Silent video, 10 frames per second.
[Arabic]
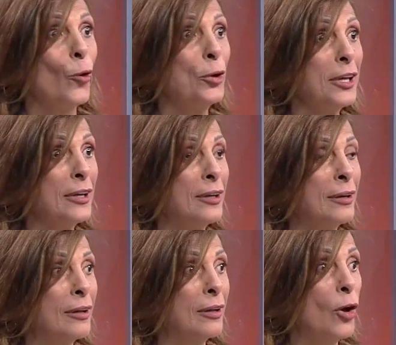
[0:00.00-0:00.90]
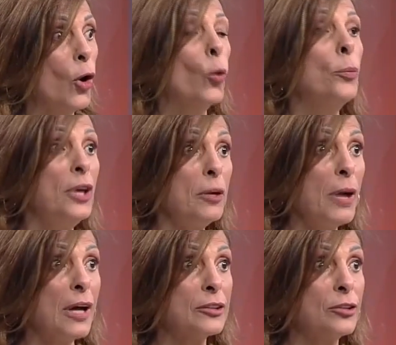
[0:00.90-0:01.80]
هونيك
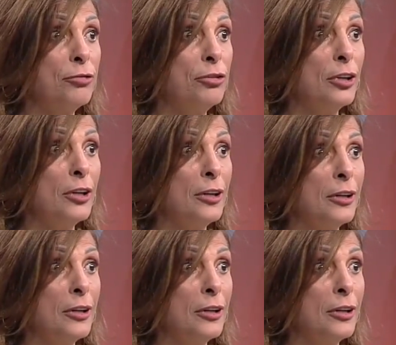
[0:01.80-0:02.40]
وبيربى هالطفل